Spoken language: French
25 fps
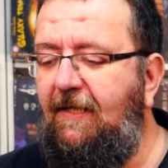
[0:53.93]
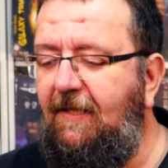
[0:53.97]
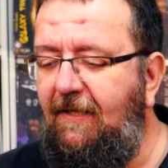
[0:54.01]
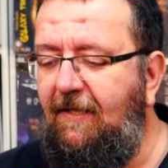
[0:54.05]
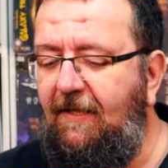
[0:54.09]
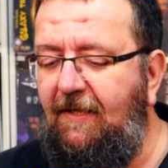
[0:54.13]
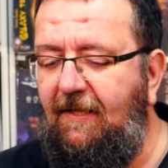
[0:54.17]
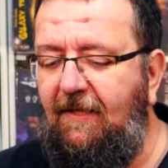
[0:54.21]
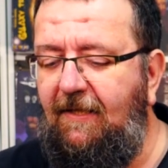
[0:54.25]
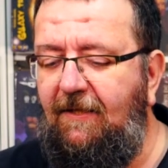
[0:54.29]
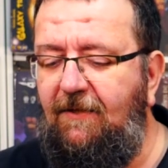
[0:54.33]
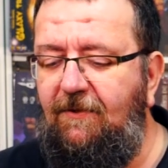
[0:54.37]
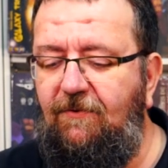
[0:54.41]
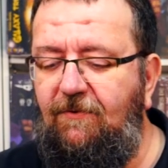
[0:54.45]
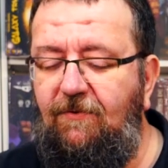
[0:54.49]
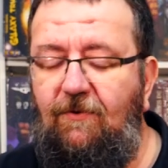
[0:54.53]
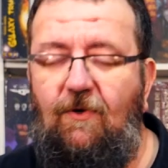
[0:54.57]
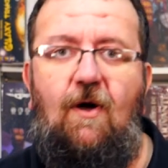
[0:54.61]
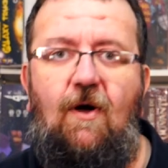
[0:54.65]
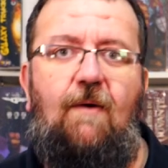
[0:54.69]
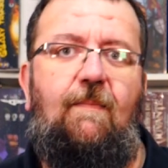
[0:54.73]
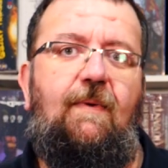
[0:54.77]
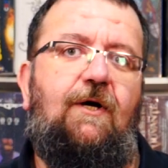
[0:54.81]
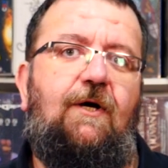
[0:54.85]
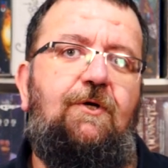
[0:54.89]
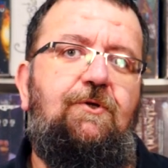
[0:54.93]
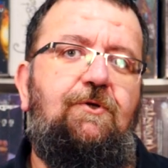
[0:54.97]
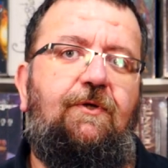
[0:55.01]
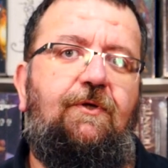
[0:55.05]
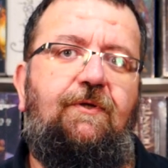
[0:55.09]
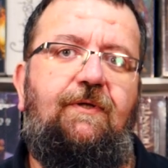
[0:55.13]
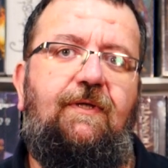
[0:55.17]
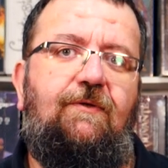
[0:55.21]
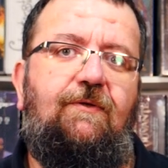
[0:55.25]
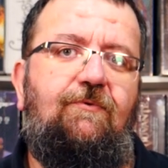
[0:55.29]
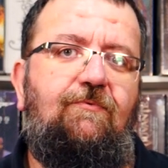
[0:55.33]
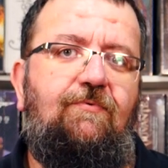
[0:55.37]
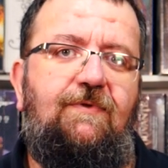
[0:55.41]
euh, ou le hammer shot
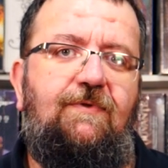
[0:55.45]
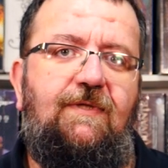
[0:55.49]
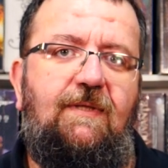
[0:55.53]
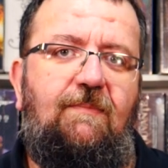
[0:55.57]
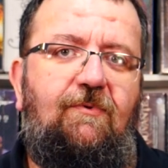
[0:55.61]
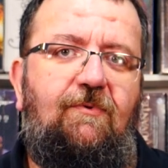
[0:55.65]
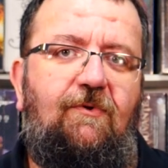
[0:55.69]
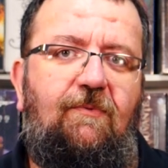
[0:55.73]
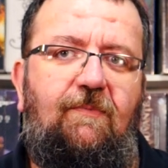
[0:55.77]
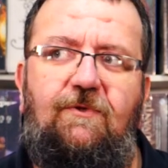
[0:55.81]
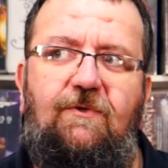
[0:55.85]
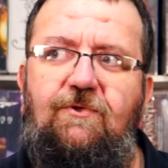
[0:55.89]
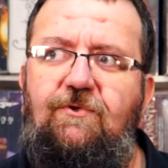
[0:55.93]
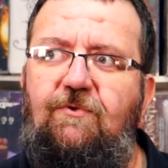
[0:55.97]
hein, tout simplement,